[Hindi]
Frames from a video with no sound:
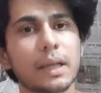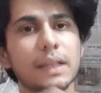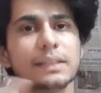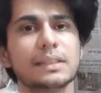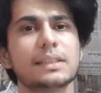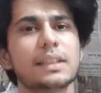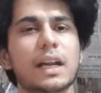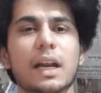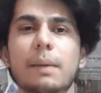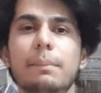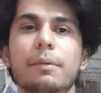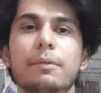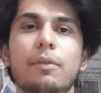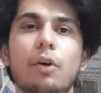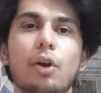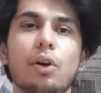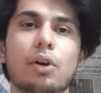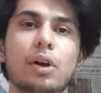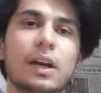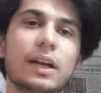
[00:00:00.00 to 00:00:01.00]
इंस्टाग्राम पे
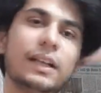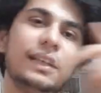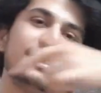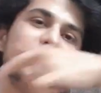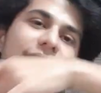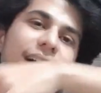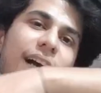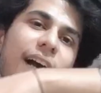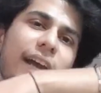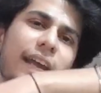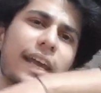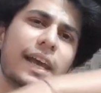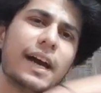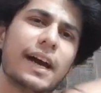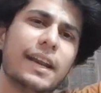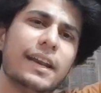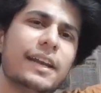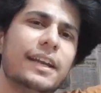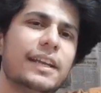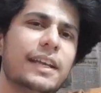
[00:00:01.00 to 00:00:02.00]
फॉलो कर लीजिएगा ए
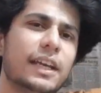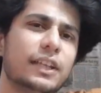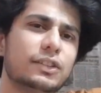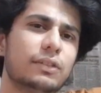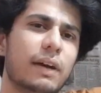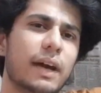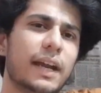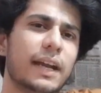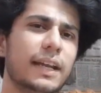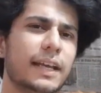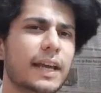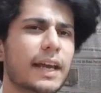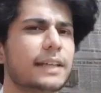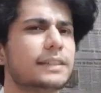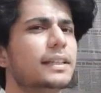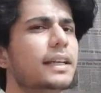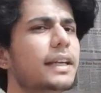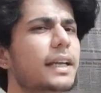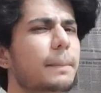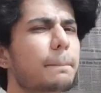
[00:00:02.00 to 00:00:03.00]
आर ए डी एच वाई डी
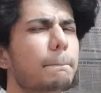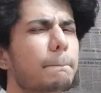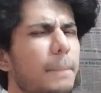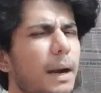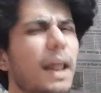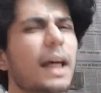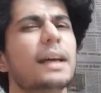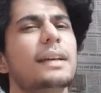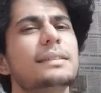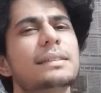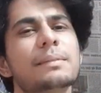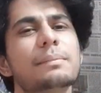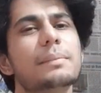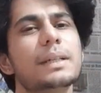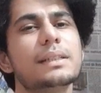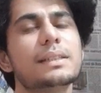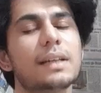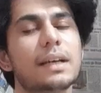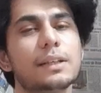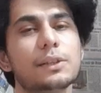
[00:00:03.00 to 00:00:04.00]
एक्स आई टी बड़ा ही
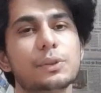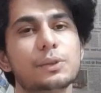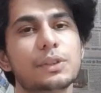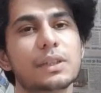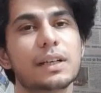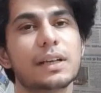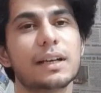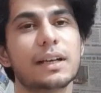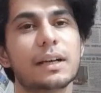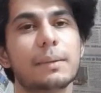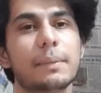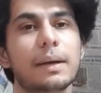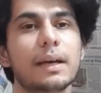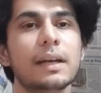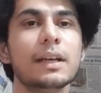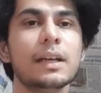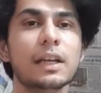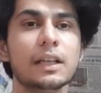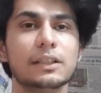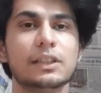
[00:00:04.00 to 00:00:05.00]
सिंपल सा यूज़र नेम है